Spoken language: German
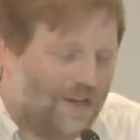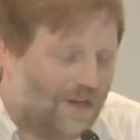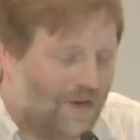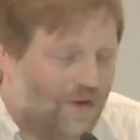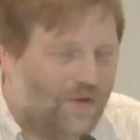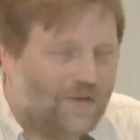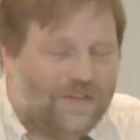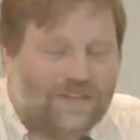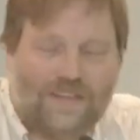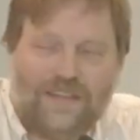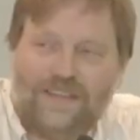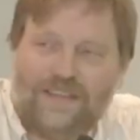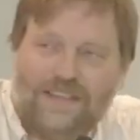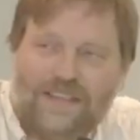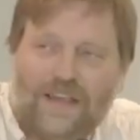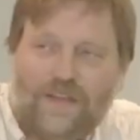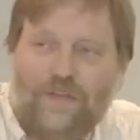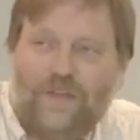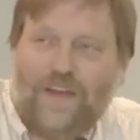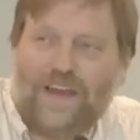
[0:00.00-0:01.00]
Und
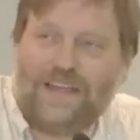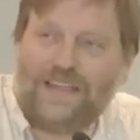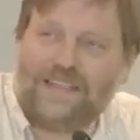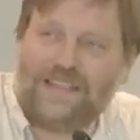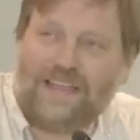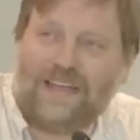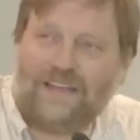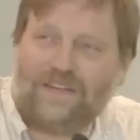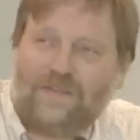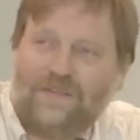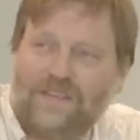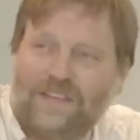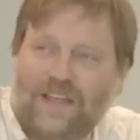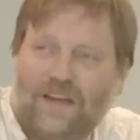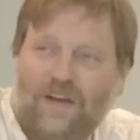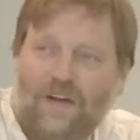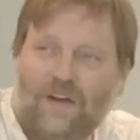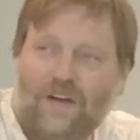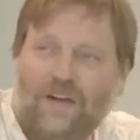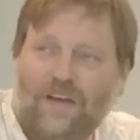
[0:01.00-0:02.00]
dieser Vers sagt uns
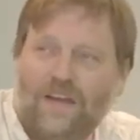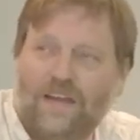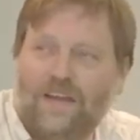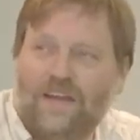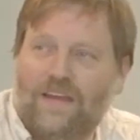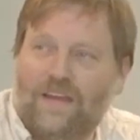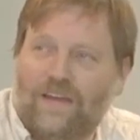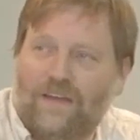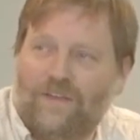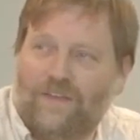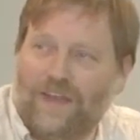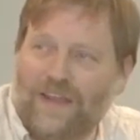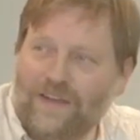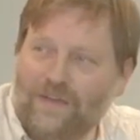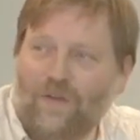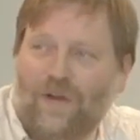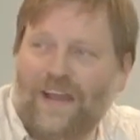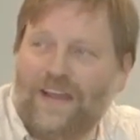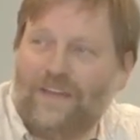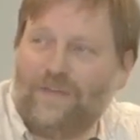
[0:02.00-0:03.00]
auch, wenn
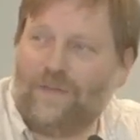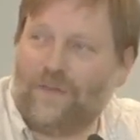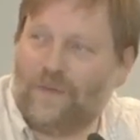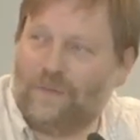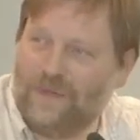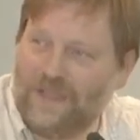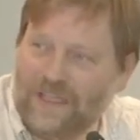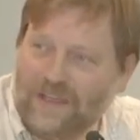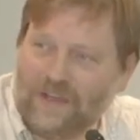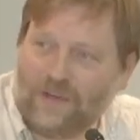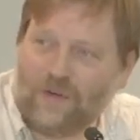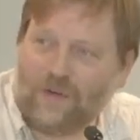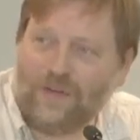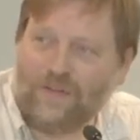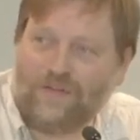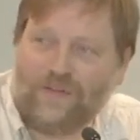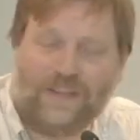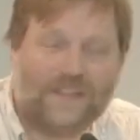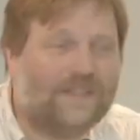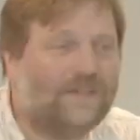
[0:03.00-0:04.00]
du eine Familie
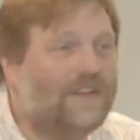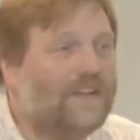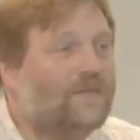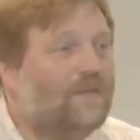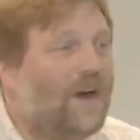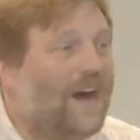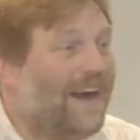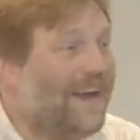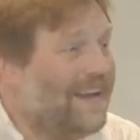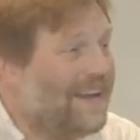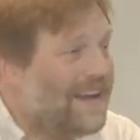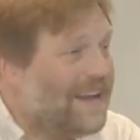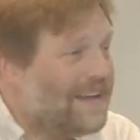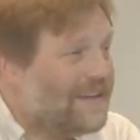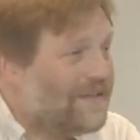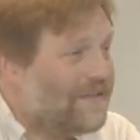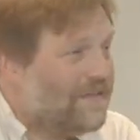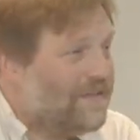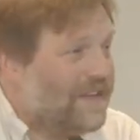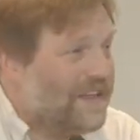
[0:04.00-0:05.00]
gründen willst, wenn du
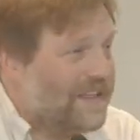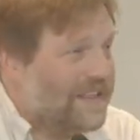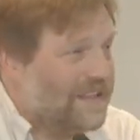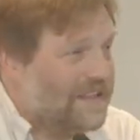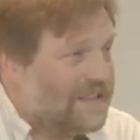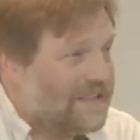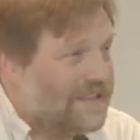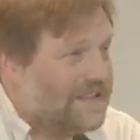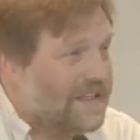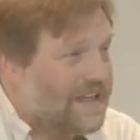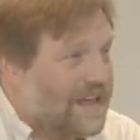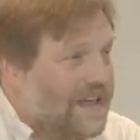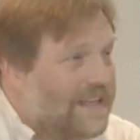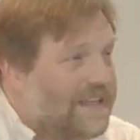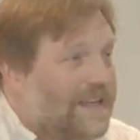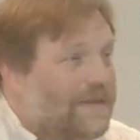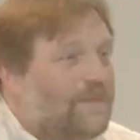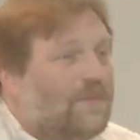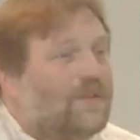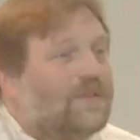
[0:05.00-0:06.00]
heiraten willst,
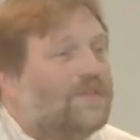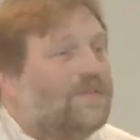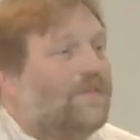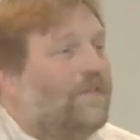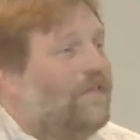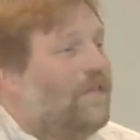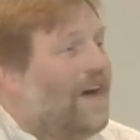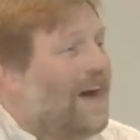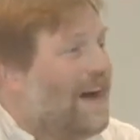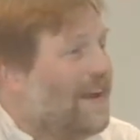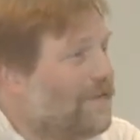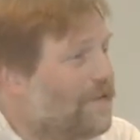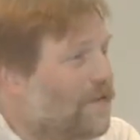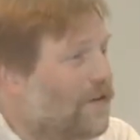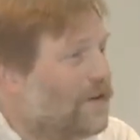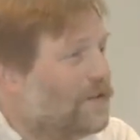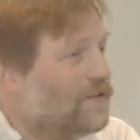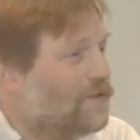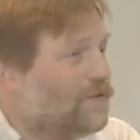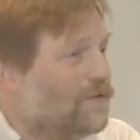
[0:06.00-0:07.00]
dann musst du
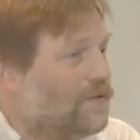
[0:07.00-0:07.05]
Verantwortung